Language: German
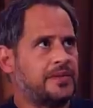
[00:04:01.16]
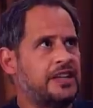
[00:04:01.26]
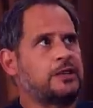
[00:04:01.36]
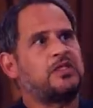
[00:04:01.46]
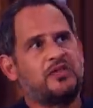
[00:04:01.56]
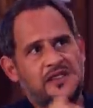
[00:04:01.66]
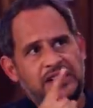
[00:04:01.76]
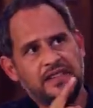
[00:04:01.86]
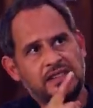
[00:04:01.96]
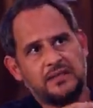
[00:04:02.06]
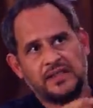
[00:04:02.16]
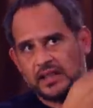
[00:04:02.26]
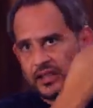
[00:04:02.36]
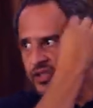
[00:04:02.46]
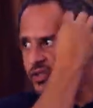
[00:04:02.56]
ich glaube, das Wichtigste, was
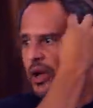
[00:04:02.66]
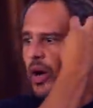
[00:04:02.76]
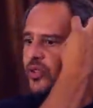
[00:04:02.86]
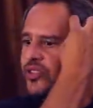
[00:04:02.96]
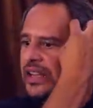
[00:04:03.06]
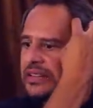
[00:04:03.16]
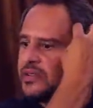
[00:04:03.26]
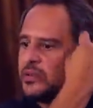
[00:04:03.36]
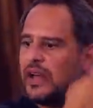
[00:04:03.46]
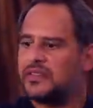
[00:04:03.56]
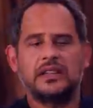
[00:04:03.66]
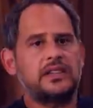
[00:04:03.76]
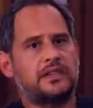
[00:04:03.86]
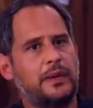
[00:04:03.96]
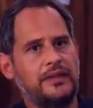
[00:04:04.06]
ein Regisseur auszeichnet, ist, du darfst
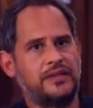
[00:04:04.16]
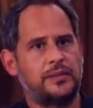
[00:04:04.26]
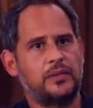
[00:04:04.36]
nicht zweifeln.